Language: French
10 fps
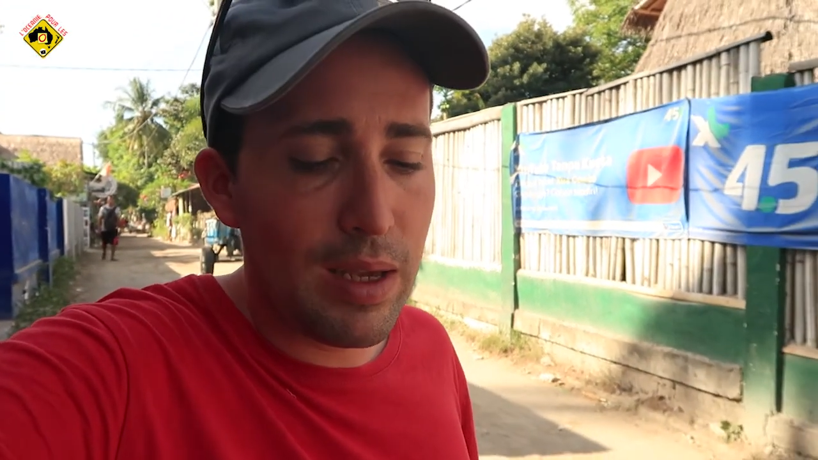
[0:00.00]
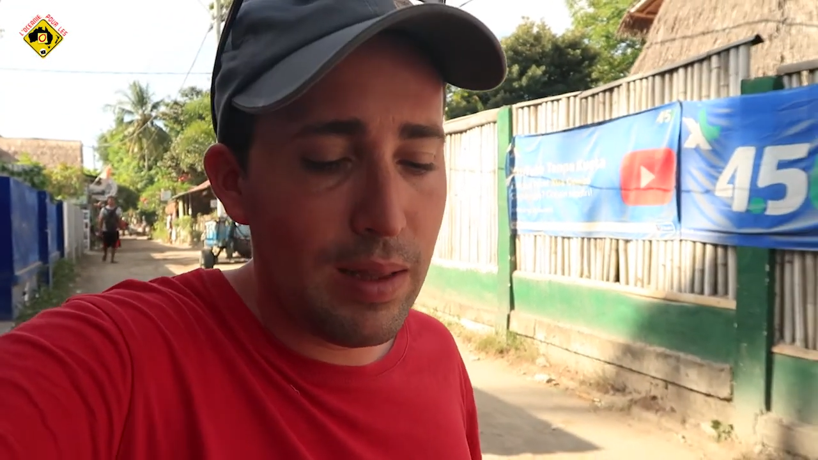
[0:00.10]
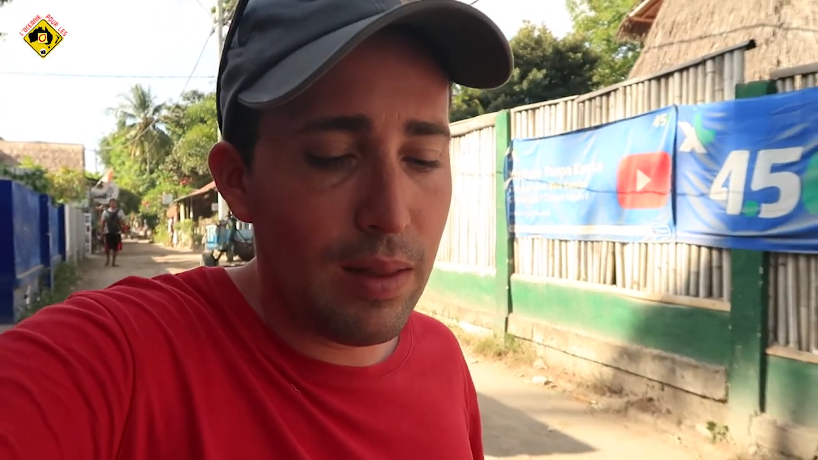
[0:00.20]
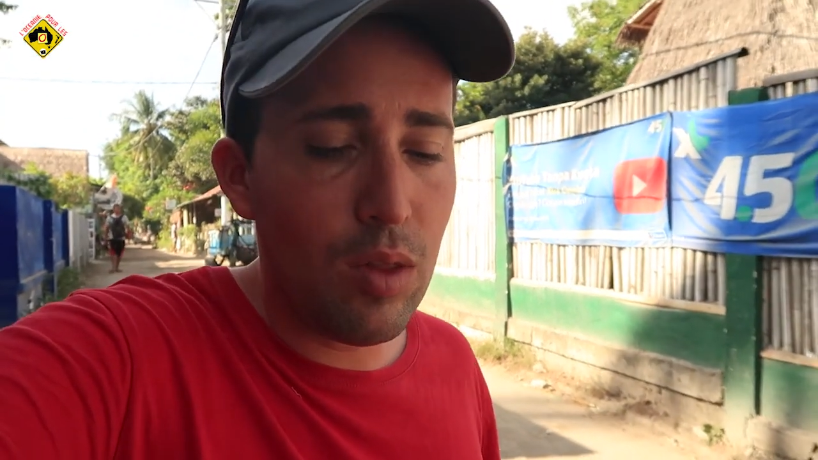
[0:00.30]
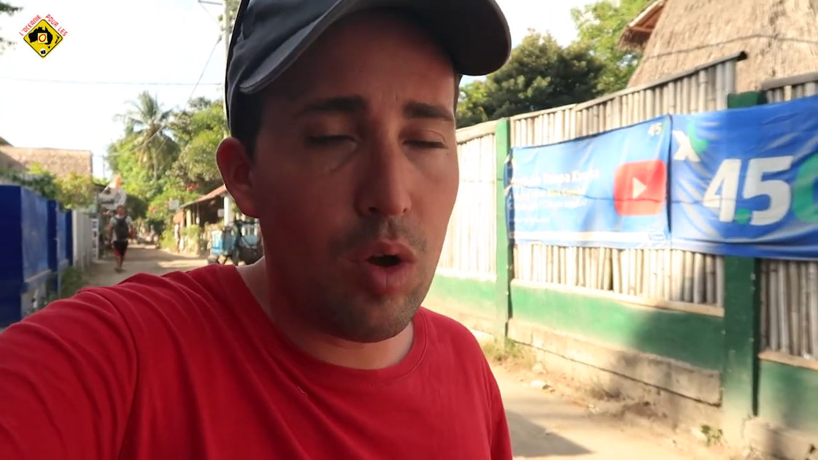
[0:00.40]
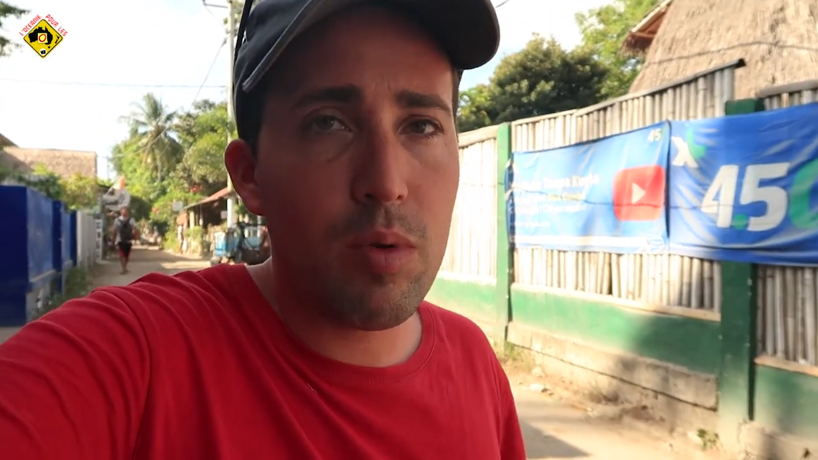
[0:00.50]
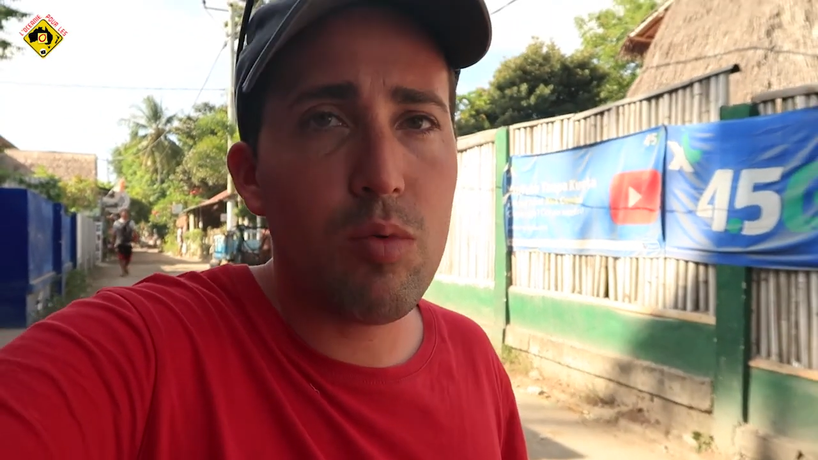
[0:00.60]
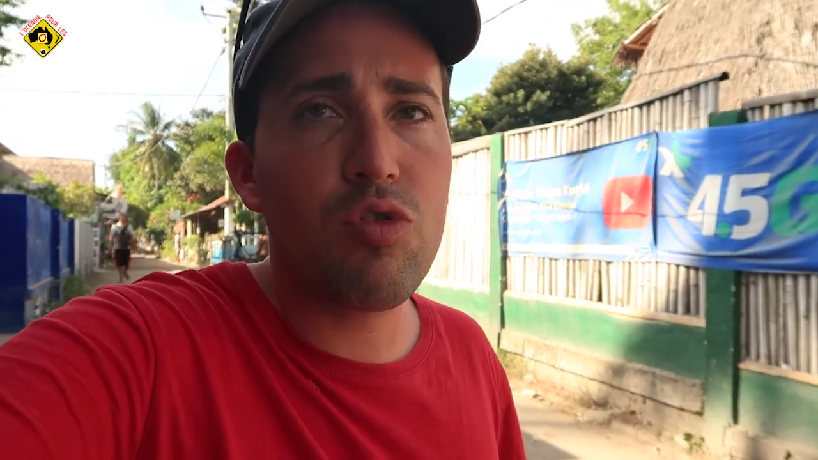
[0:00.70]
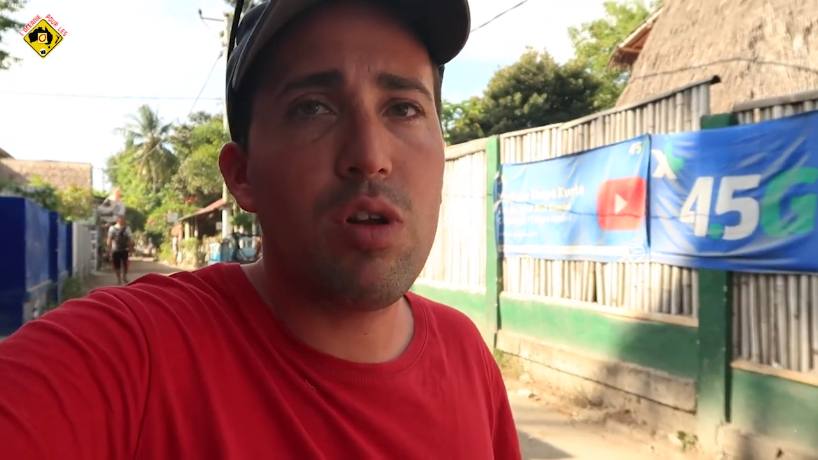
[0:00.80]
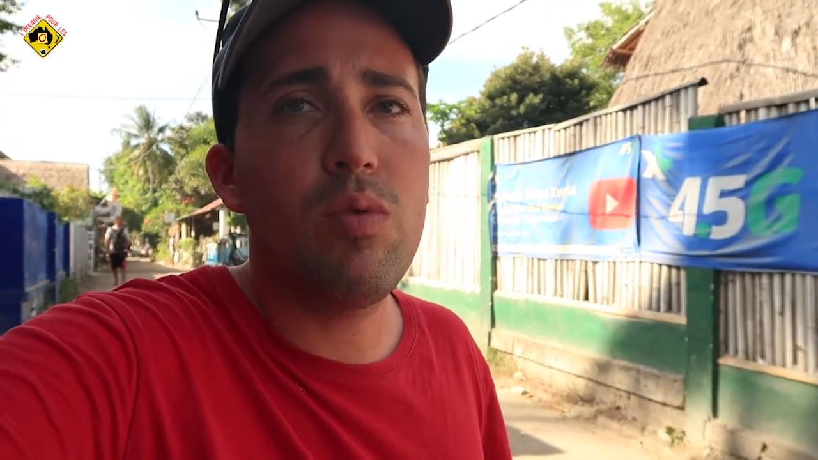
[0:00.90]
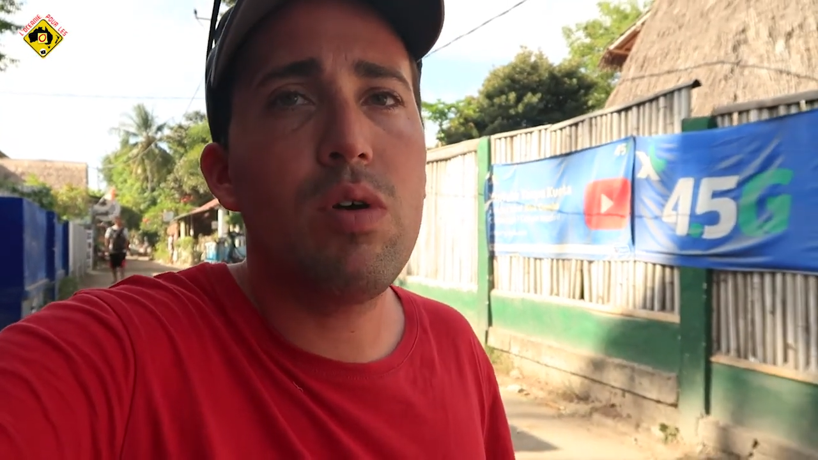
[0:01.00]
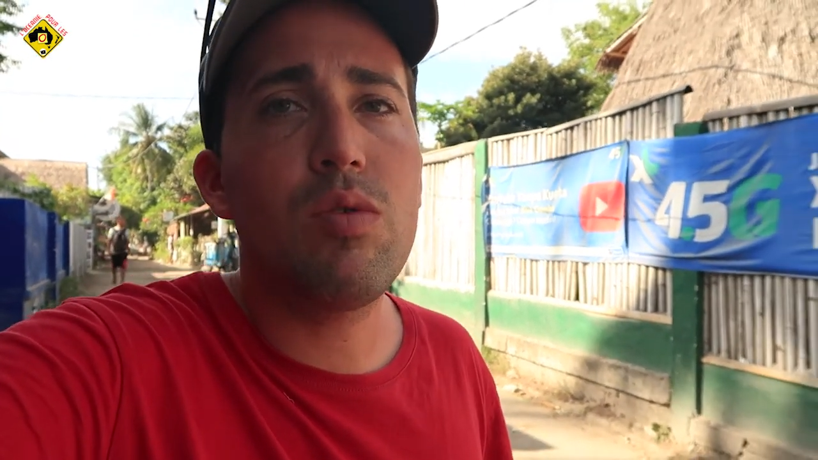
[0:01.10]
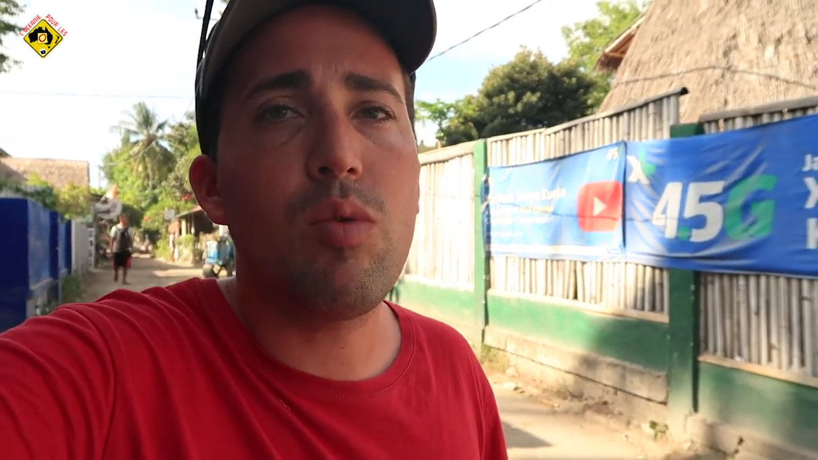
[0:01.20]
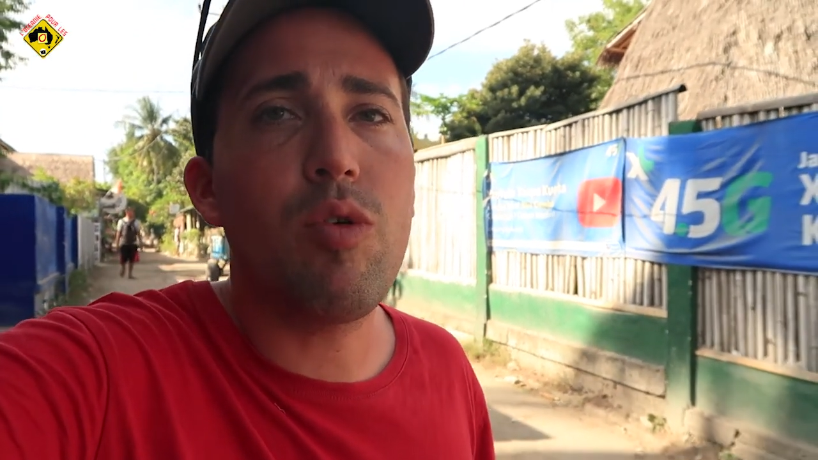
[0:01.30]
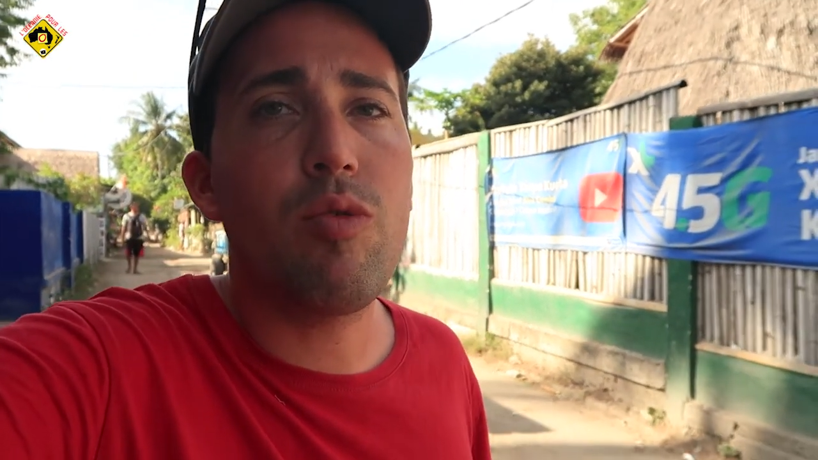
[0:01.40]
énormément, je les vois,
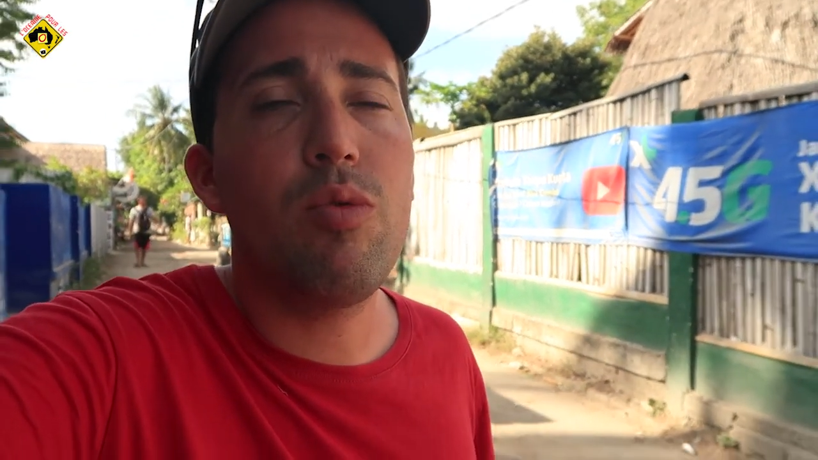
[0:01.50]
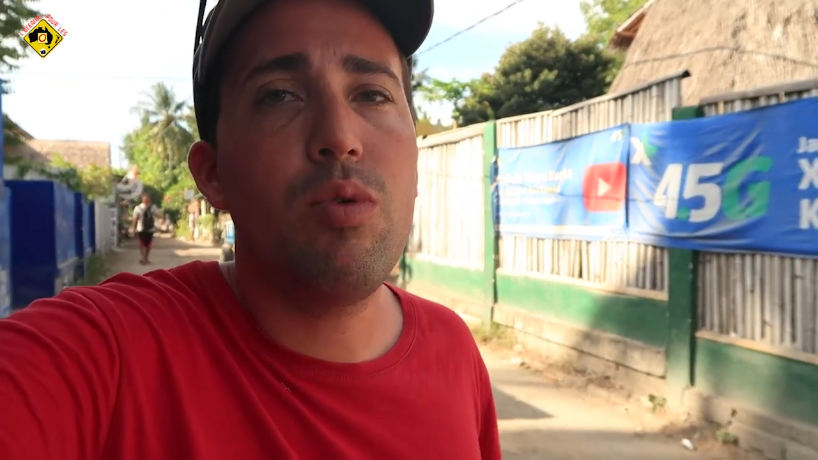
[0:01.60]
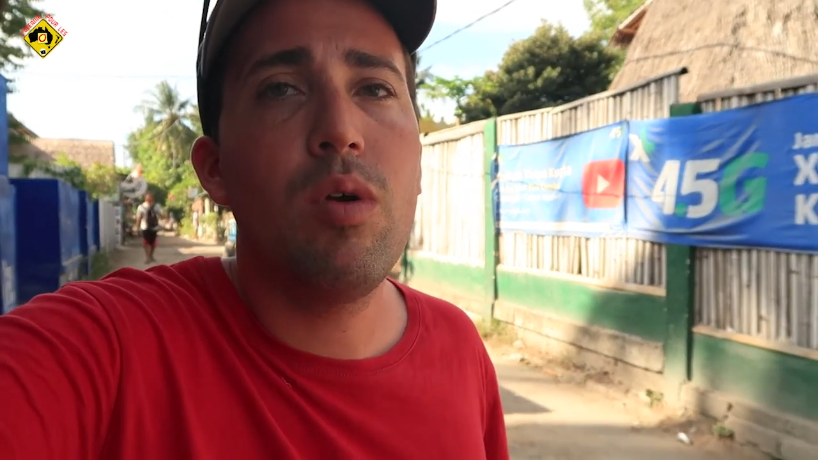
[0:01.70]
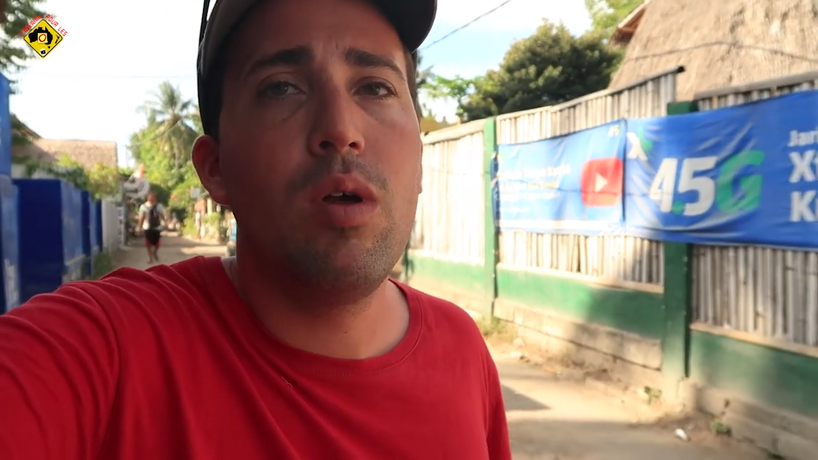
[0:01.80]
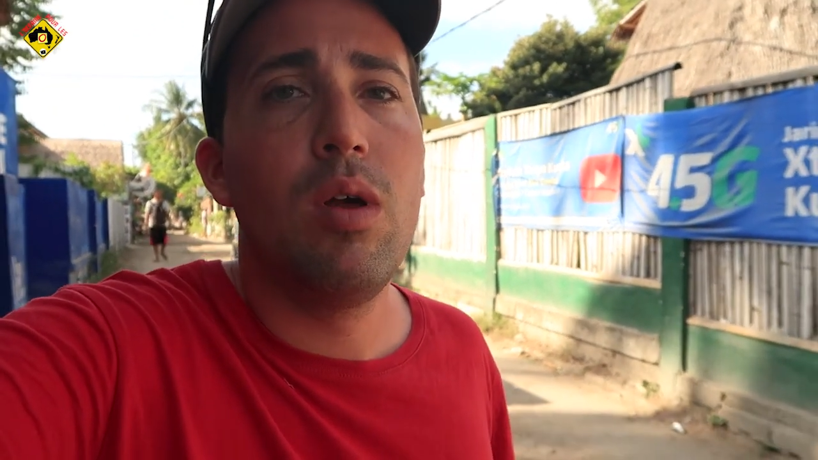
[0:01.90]
ils sont pas flus.